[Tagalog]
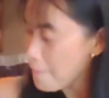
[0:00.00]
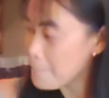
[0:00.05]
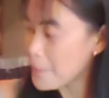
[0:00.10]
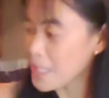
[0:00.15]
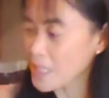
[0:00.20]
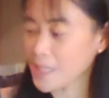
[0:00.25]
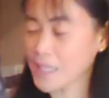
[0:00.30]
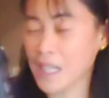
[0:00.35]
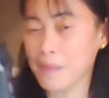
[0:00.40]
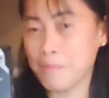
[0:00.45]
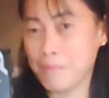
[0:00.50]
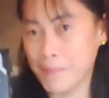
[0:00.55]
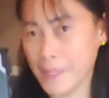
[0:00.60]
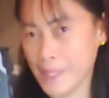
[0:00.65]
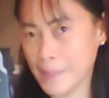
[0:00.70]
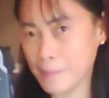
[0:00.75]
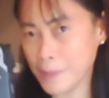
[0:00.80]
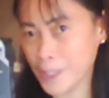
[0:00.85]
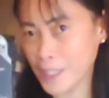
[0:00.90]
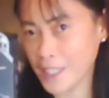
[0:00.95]
pang
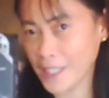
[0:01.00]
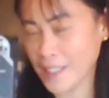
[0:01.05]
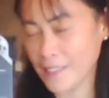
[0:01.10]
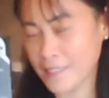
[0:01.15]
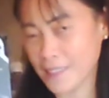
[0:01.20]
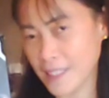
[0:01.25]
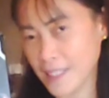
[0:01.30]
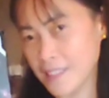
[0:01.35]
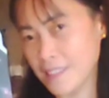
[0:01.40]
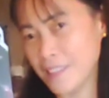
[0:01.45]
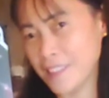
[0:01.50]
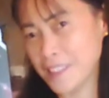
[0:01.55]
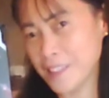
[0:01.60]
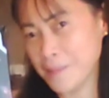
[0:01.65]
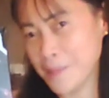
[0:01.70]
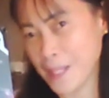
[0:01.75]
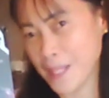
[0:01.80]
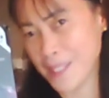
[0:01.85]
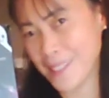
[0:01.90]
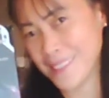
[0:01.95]
thumbnail muna natin. O, oh,
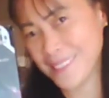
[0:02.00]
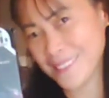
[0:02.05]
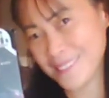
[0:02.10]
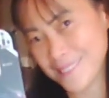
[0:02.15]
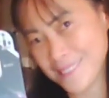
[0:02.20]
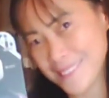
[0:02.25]
diba?